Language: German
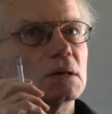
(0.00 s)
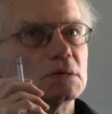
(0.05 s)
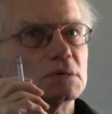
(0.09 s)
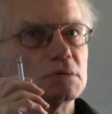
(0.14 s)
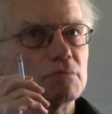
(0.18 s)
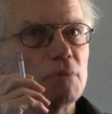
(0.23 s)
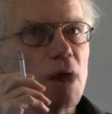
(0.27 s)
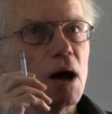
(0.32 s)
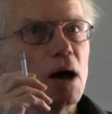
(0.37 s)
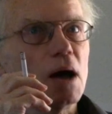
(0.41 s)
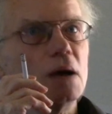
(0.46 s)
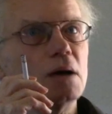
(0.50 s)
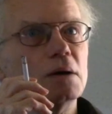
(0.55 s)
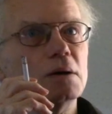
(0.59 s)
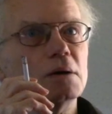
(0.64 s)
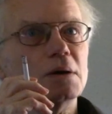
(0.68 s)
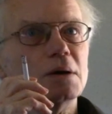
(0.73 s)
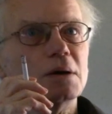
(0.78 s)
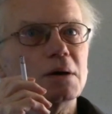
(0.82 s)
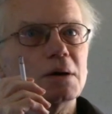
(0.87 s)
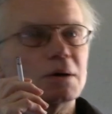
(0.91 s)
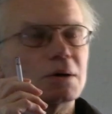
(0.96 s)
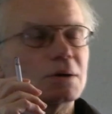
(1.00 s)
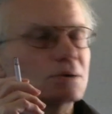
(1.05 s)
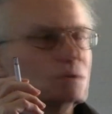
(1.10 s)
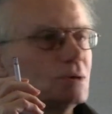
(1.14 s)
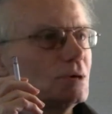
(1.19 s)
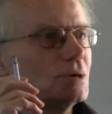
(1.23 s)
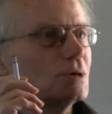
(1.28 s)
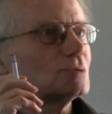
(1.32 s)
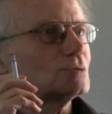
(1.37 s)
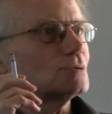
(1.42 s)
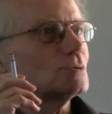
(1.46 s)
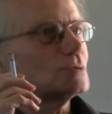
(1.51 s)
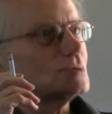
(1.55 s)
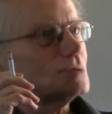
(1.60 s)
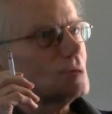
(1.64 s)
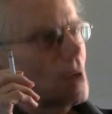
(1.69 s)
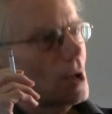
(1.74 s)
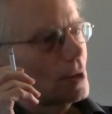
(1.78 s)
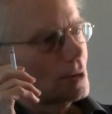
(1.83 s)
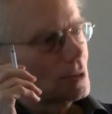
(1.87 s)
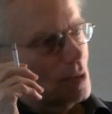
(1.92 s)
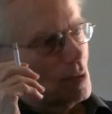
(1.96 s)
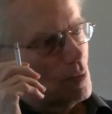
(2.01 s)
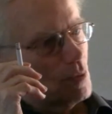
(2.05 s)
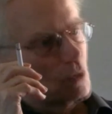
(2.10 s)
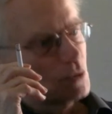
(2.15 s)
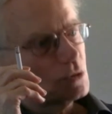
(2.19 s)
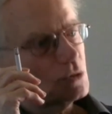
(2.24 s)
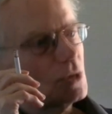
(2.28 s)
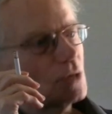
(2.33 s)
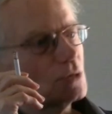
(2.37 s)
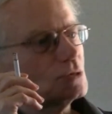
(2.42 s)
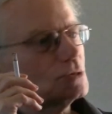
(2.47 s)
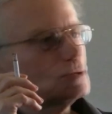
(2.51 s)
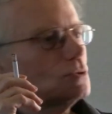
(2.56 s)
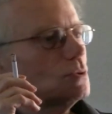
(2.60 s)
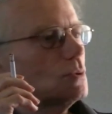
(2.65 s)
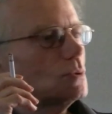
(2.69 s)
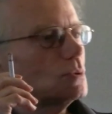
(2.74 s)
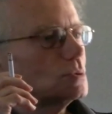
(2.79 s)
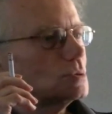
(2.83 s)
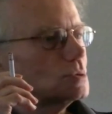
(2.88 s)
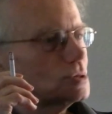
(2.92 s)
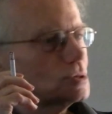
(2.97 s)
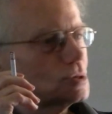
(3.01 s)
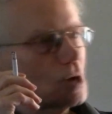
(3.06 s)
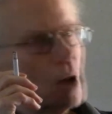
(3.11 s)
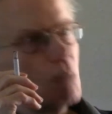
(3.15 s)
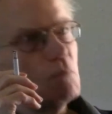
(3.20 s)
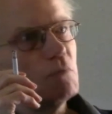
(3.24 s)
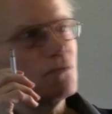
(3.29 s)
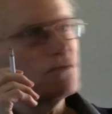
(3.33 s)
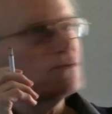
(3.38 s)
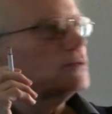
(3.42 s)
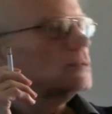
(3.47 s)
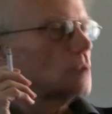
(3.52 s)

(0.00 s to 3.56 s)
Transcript: zwar der sozusagen Demonstrationskampf